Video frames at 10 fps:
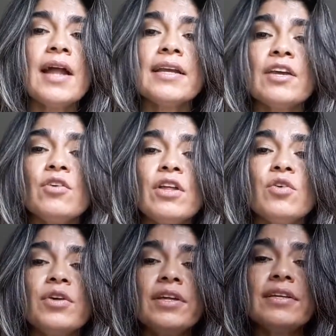al que yo le
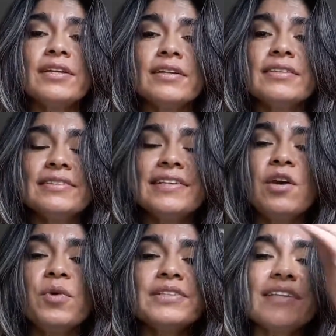doy
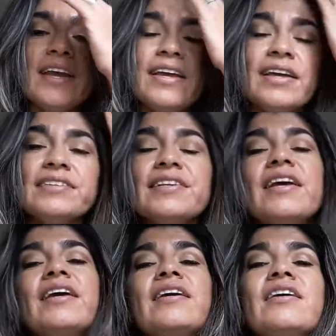cinco estrellas
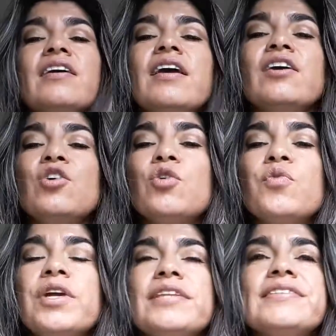en, en
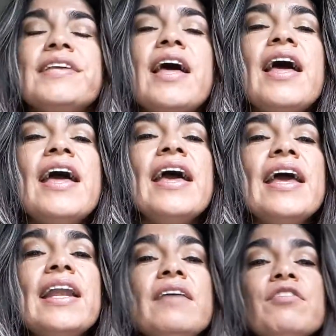Goodreads.
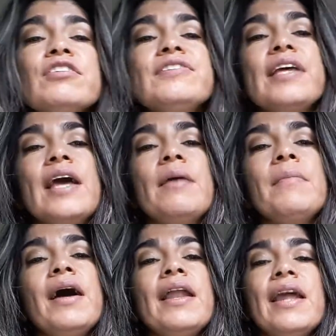El libro se
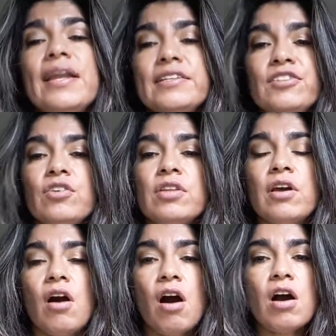llama La lección
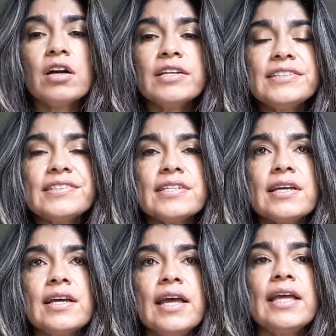de August,
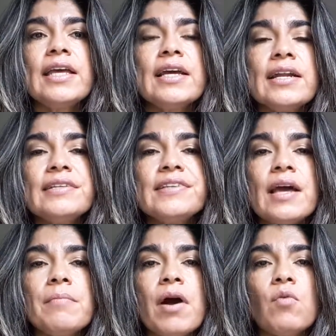en inglés se
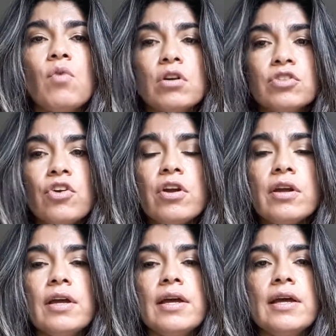llama
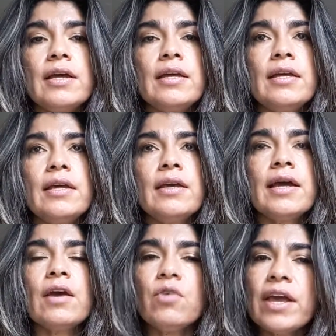Wonder y
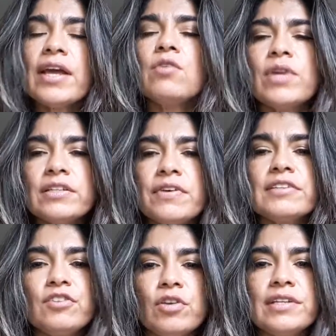creo que hay algunas
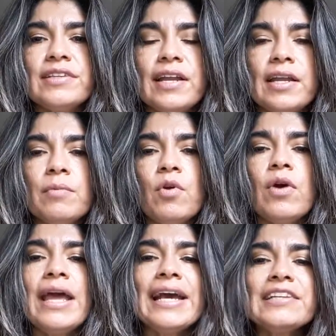versiones del
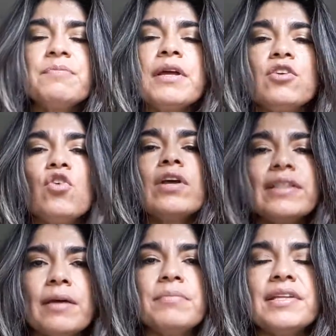libro en español
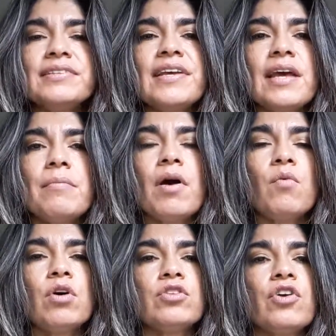que también se llama
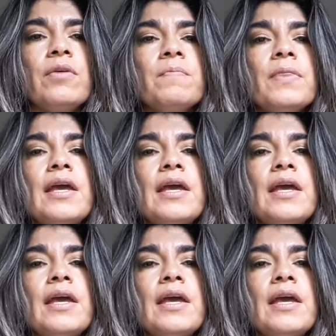Wonder.